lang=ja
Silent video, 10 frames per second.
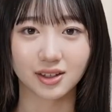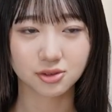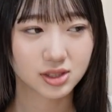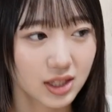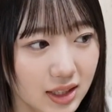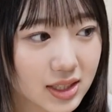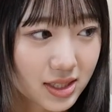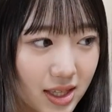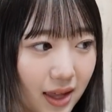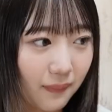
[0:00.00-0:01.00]
こちらで
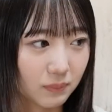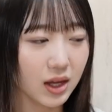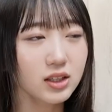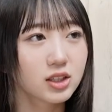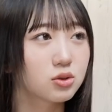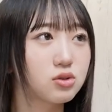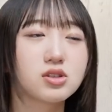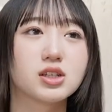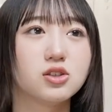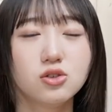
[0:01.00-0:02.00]
すね、なんで
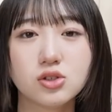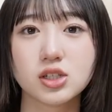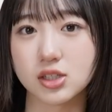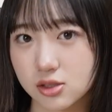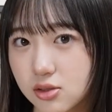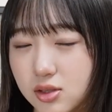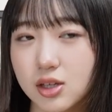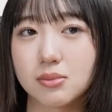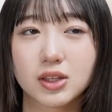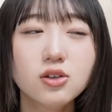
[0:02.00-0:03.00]
突然ニュージーンズっ
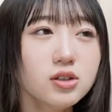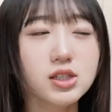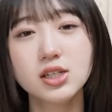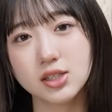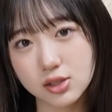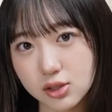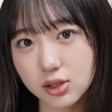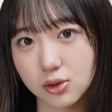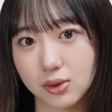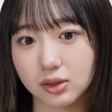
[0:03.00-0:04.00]
ていう、まあ、ニュージーンズっ
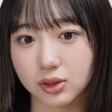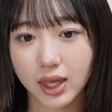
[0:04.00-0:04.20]
ていうのはあの